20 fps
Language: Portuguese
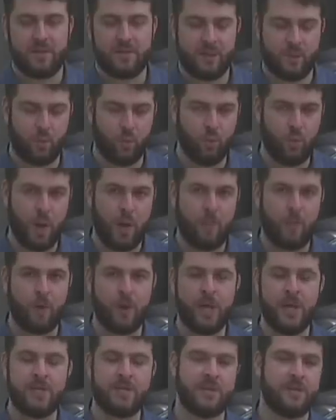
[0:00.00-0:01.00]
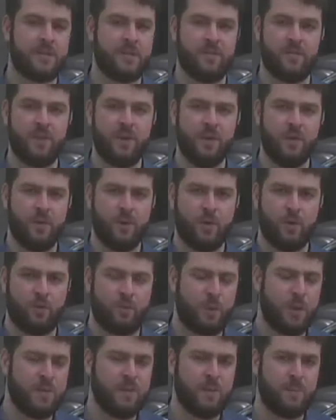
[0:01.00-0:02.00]
Segundo a Polícia Civil,
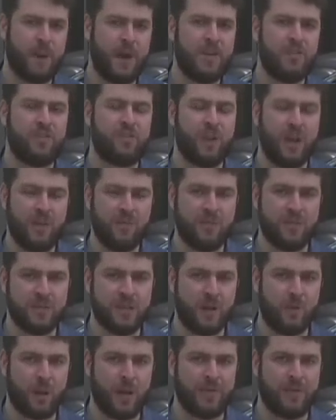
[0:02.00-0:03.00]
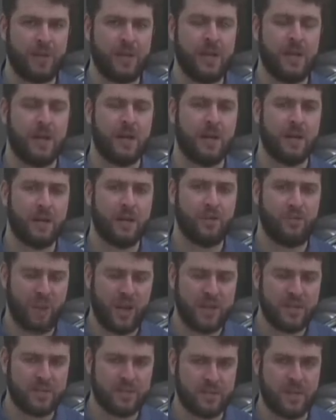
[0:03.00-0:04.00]
os principais chefes da quadrilha
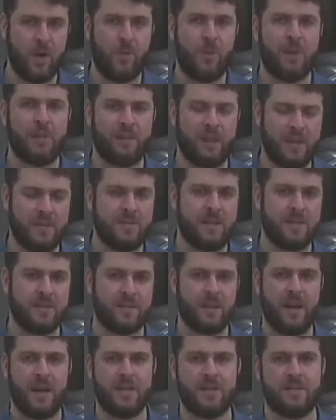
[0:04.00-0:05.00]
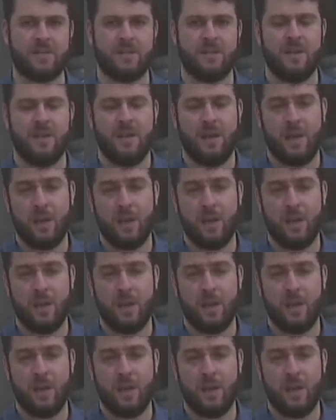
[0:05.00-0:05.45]
já estão atrás das grades.